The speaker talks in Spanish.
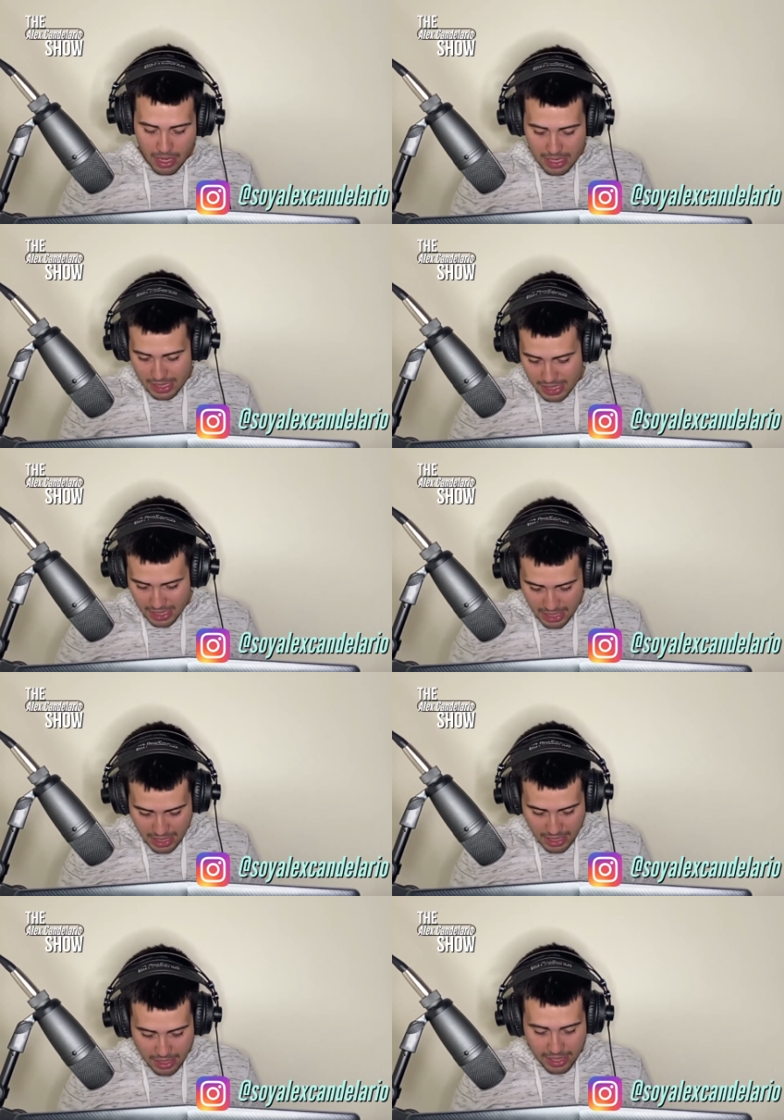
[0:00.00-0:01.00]

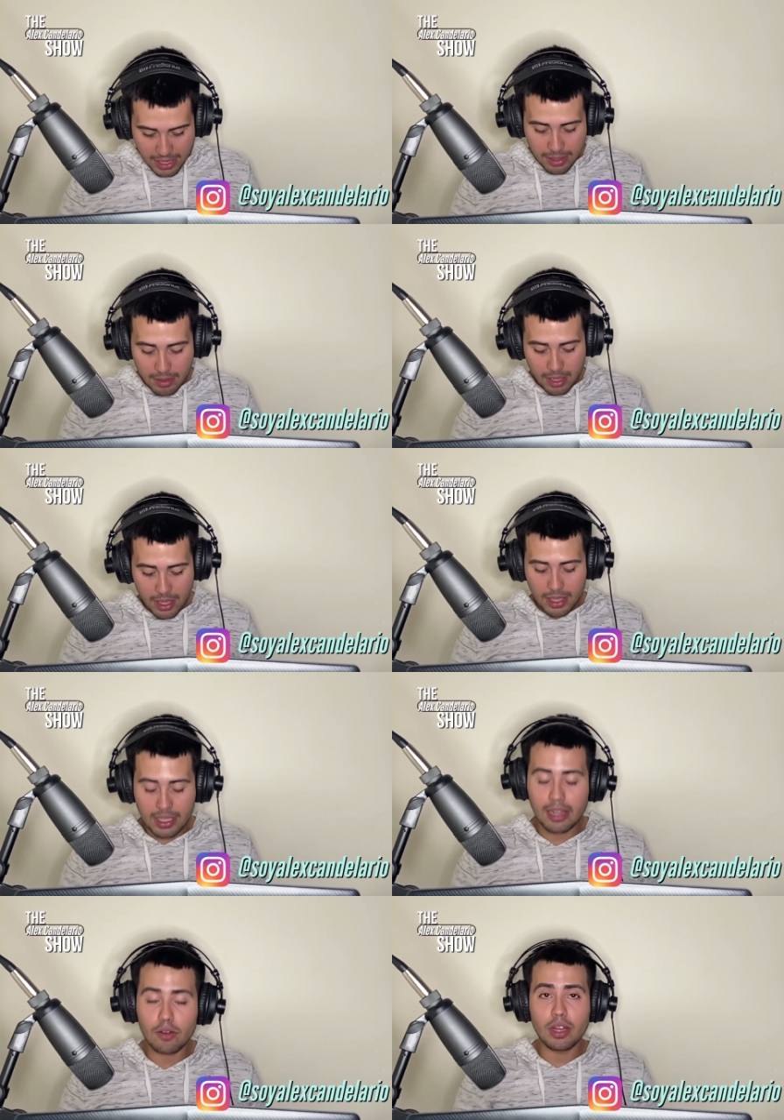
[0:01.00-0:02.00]
Si quieres eh,
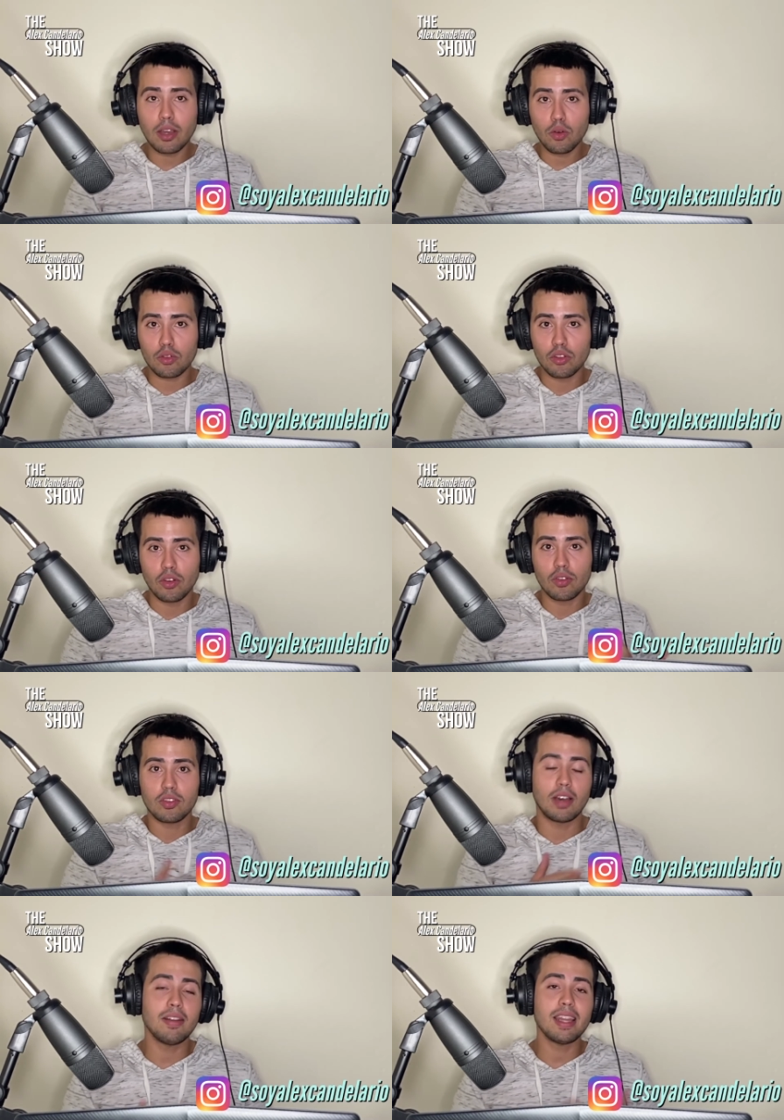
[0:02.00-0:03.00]
tener un negocio,
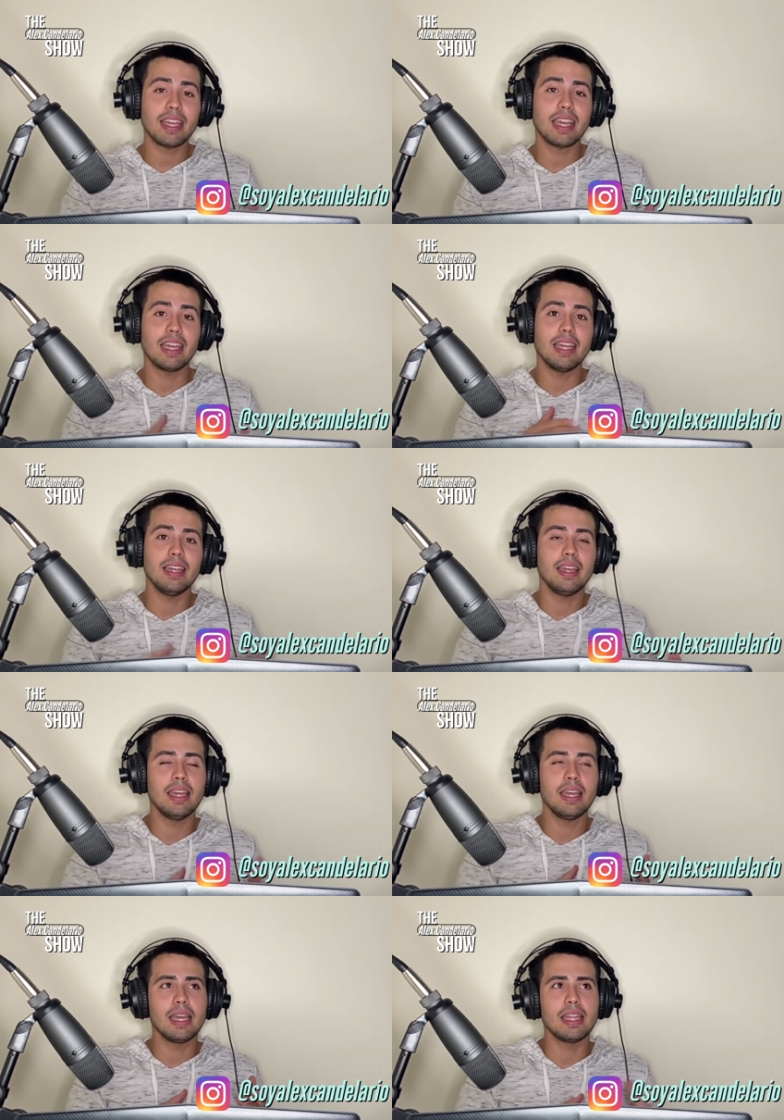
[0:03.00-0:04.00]
se habla de que,
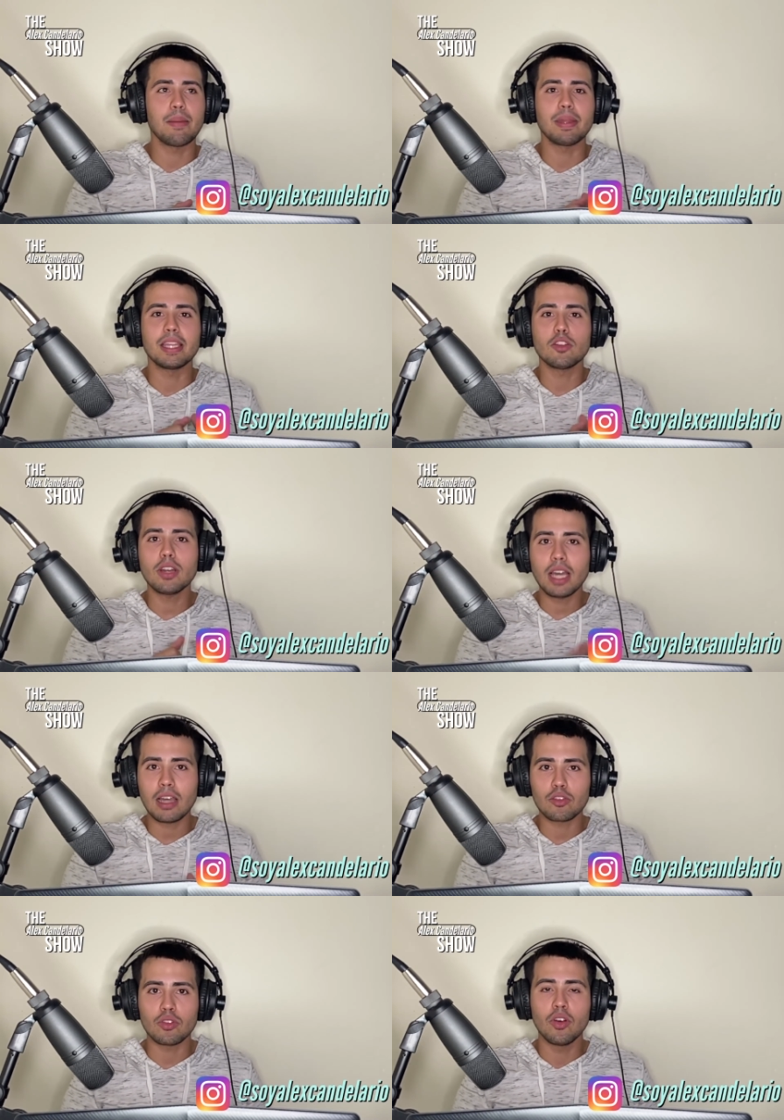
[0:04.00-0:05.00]
eh, dependiendo del
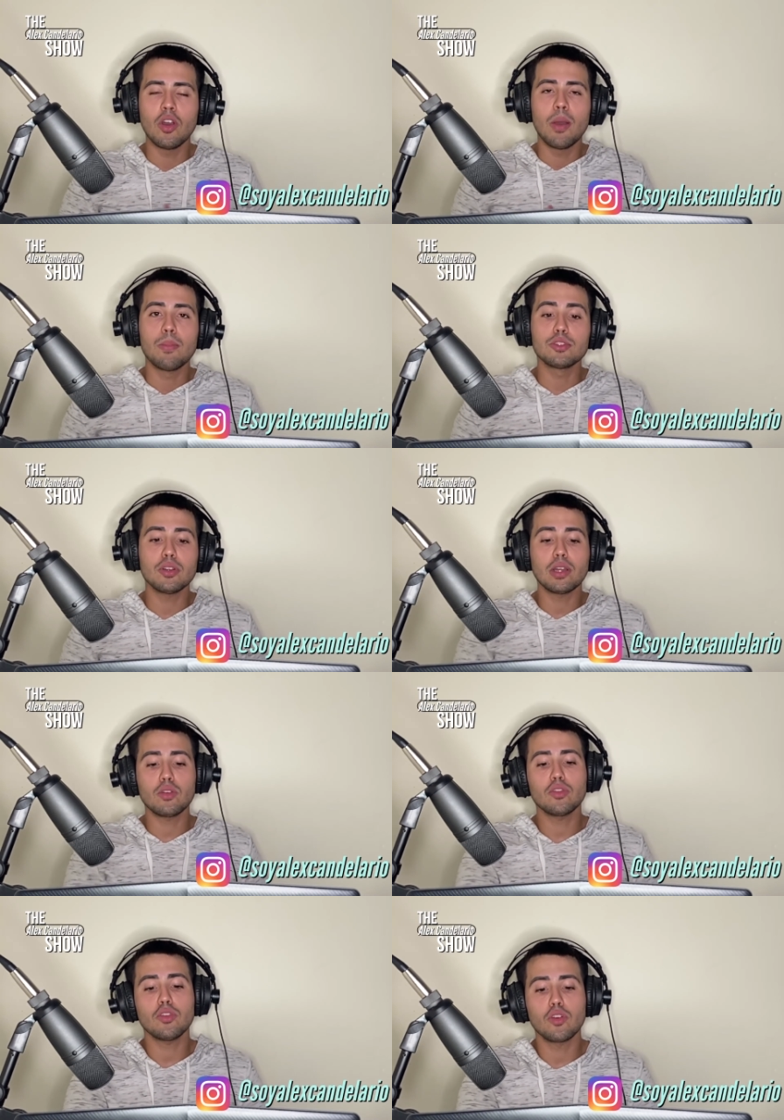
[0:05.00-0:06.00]
caso, muchos
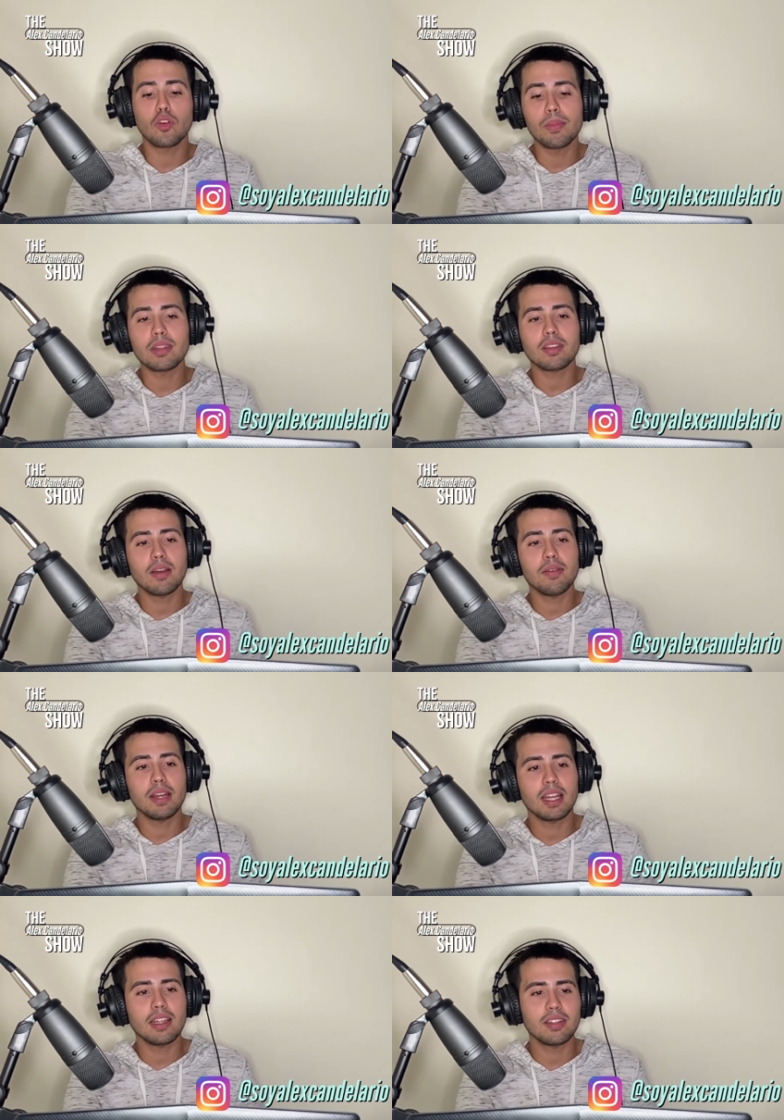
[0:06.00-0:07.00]
negocios no comienzan a ver
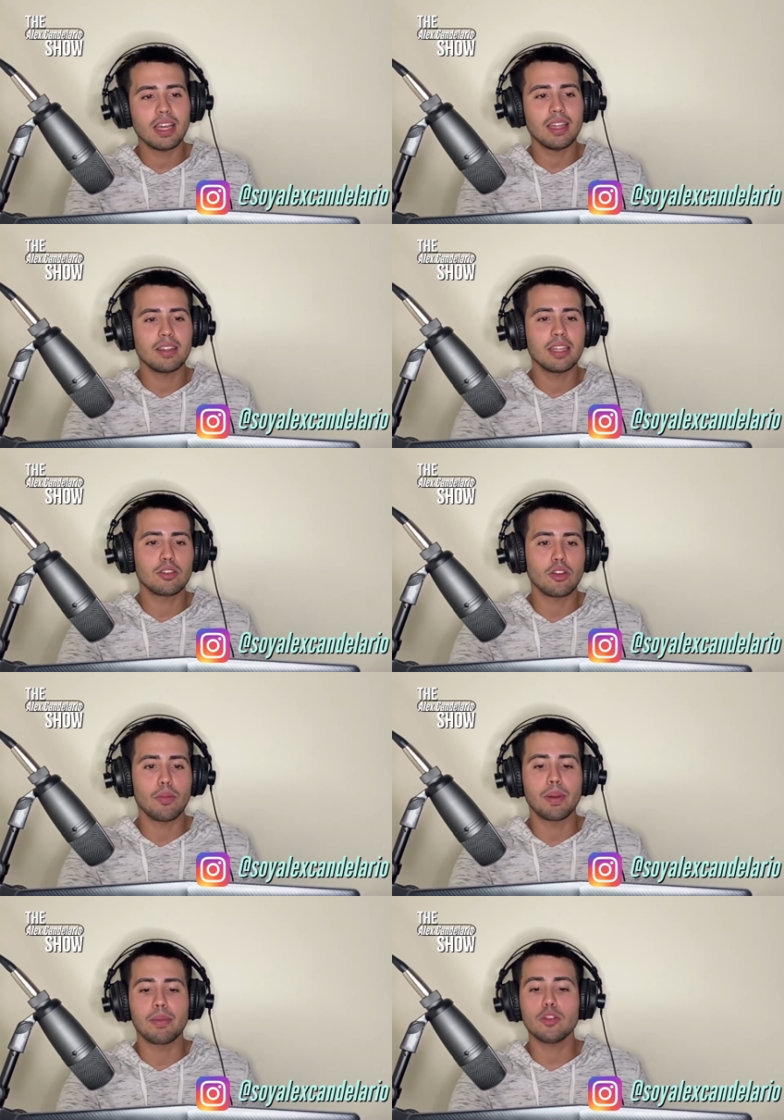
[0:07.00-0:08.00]
ganancias dentro de los
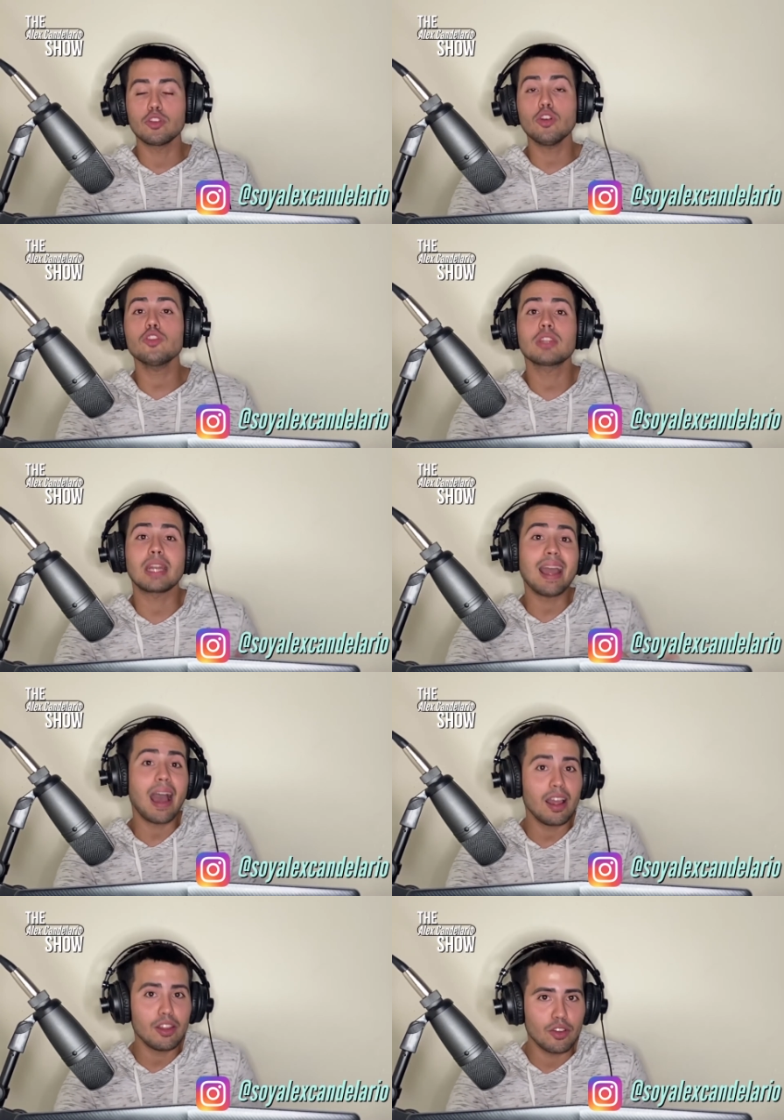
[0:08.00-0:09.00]
primeros 2, 3
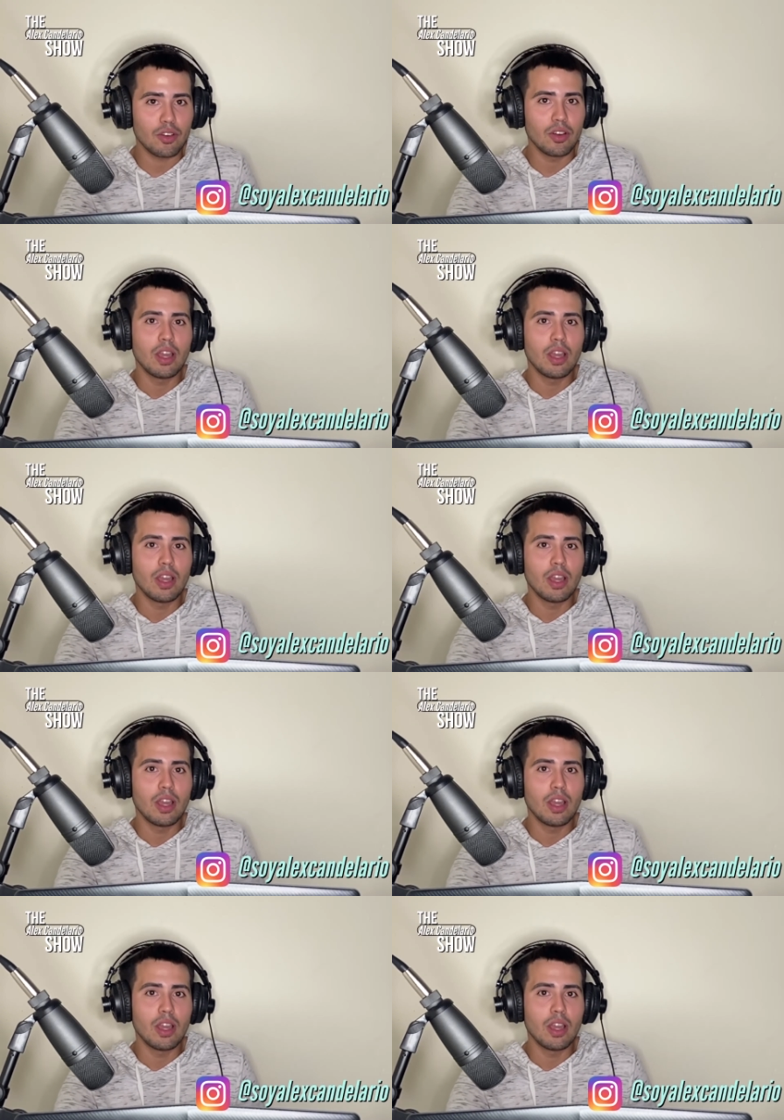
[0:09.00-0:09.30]
años.